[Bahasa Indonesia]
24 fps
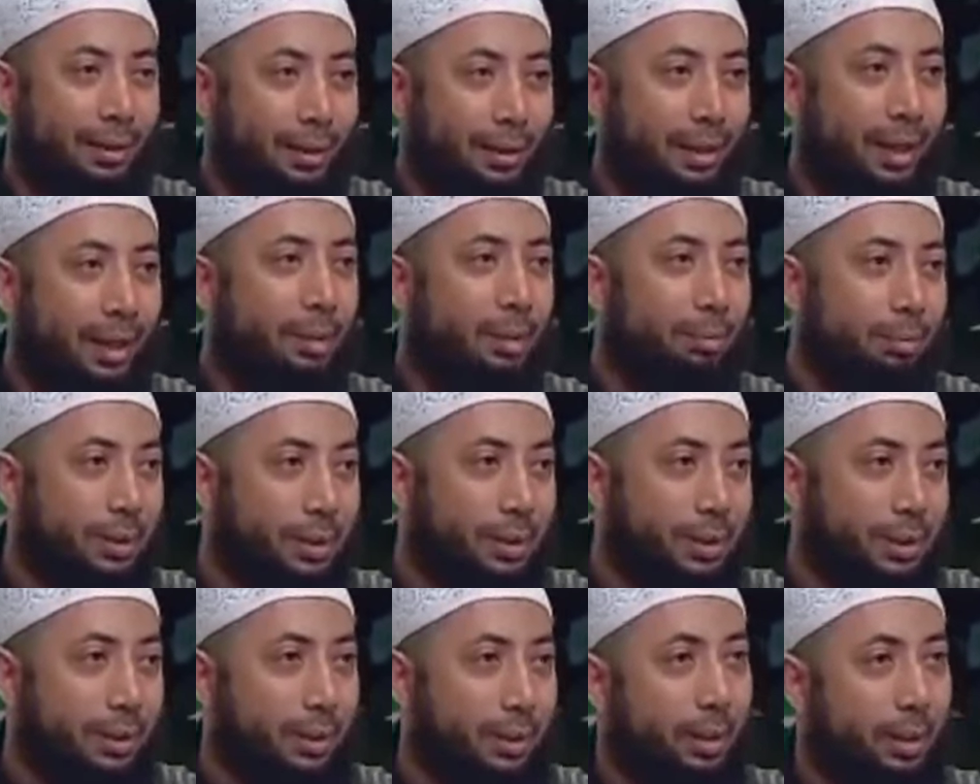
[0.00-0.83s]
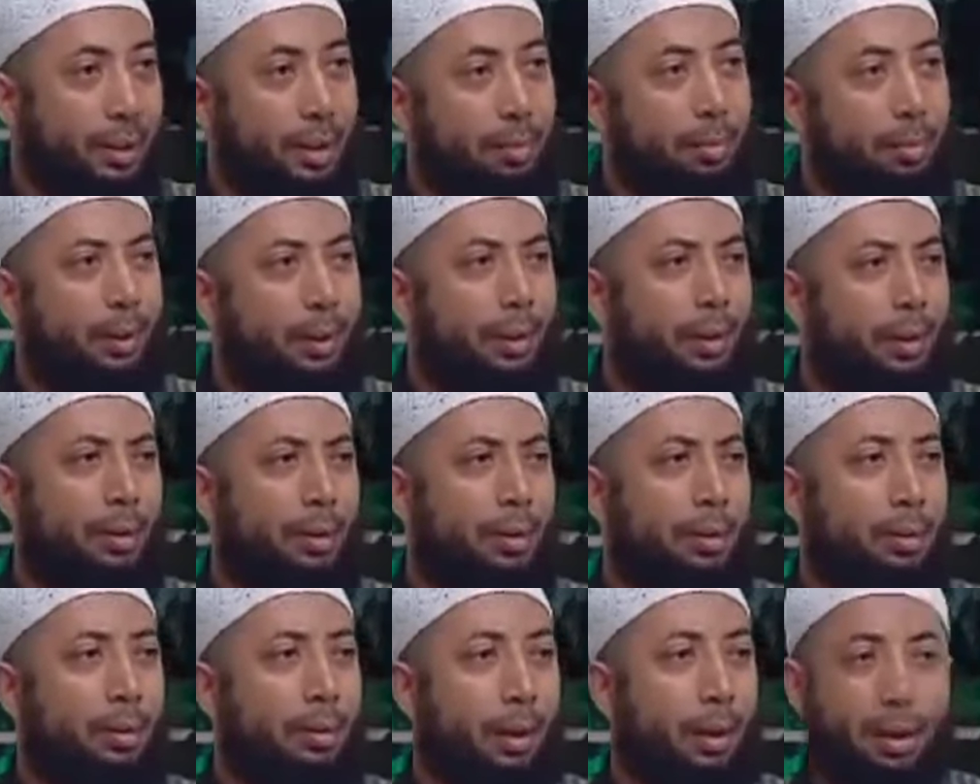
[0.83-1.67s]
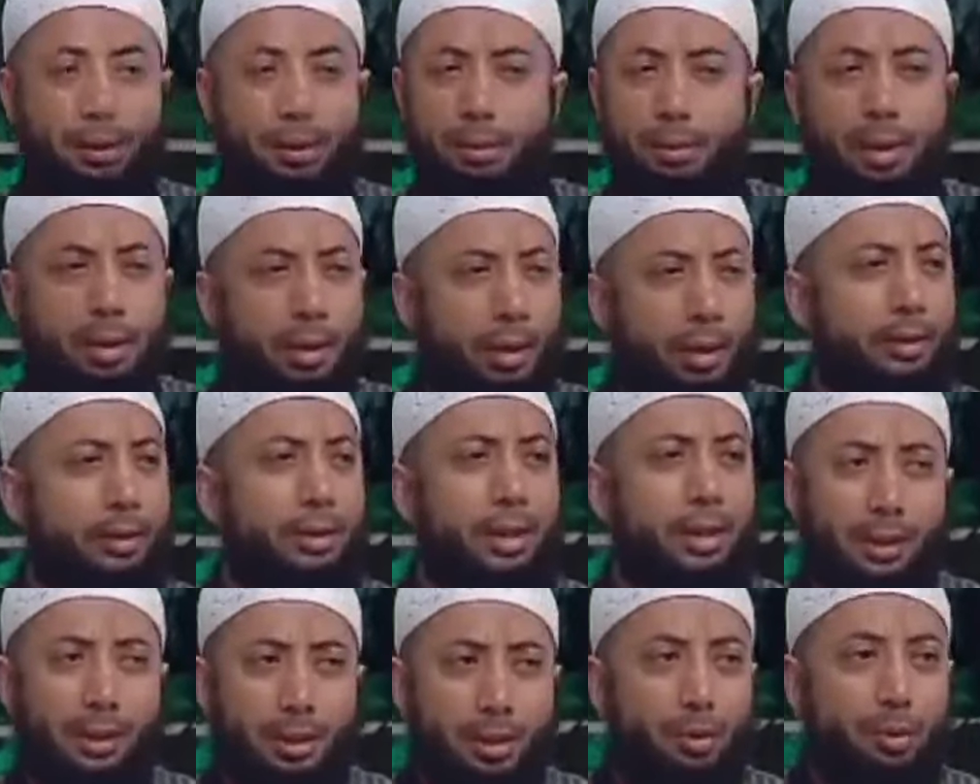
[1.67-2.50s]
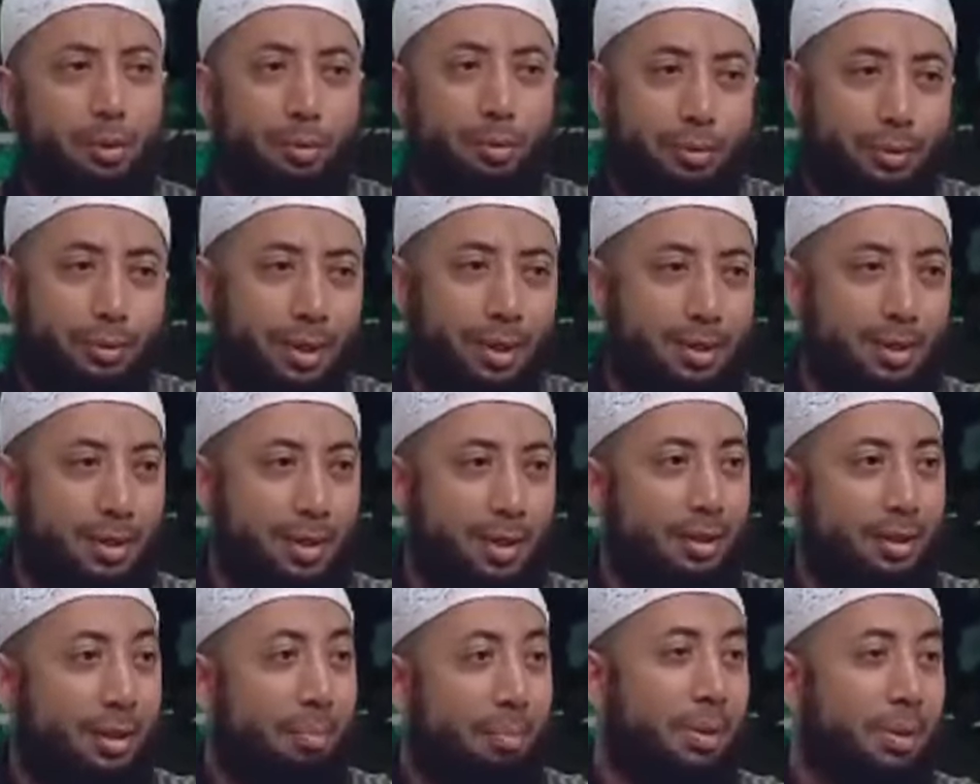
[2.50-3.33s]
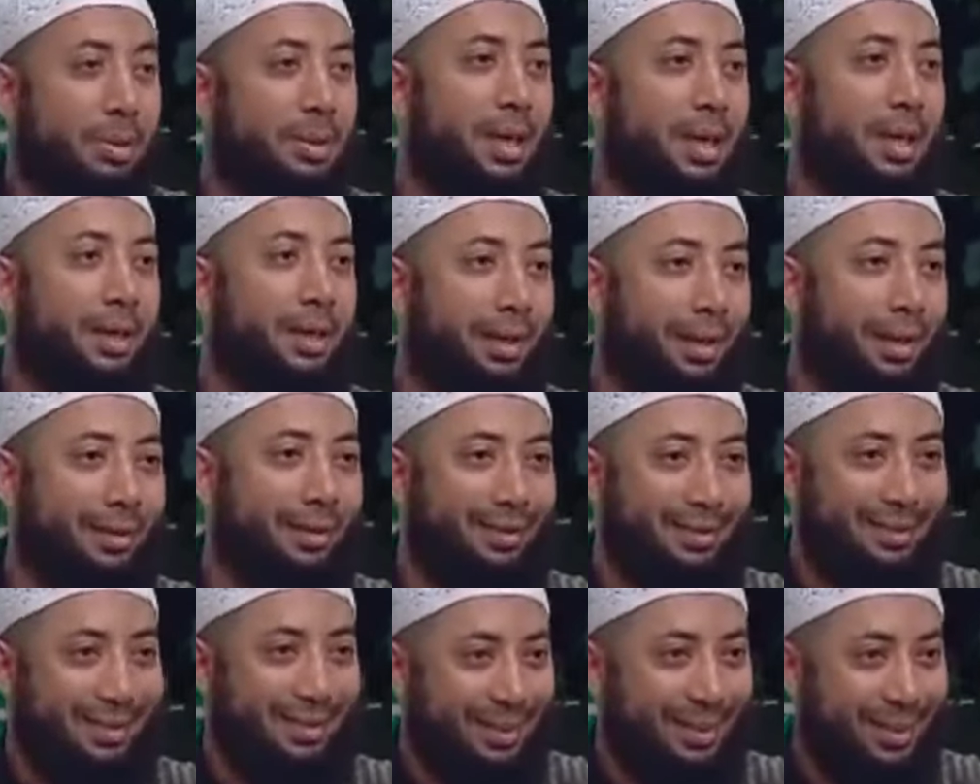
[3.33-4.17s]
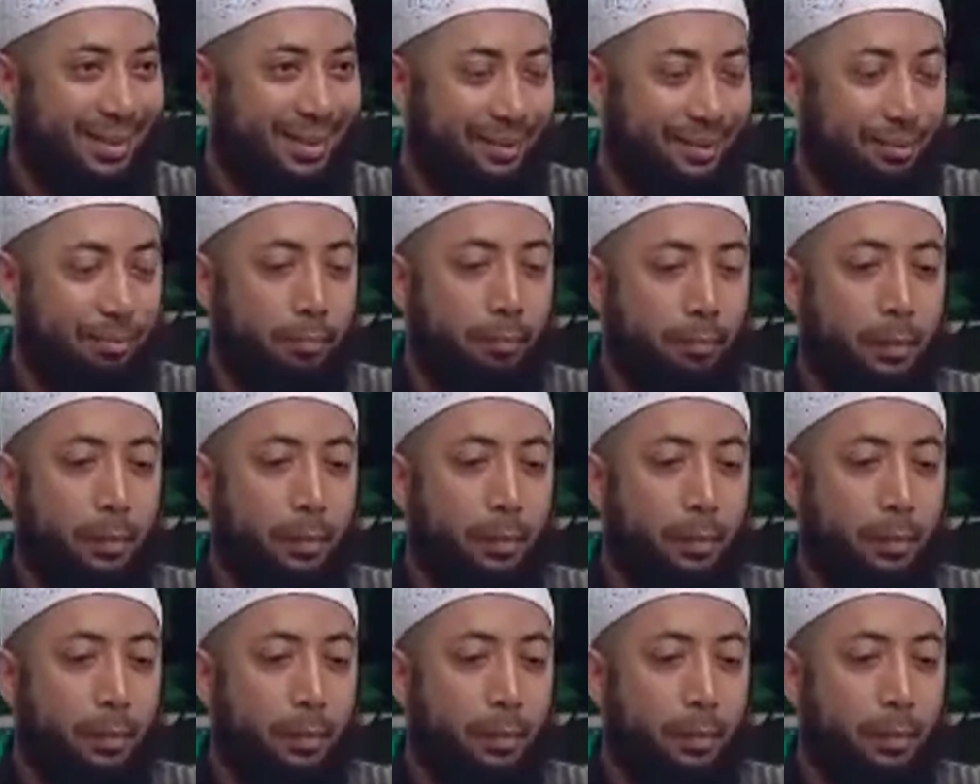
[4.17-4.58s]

di dalam masjid karena dia pikir Allah akan jaga kok unta saya tanpa saya ikat kan gitu.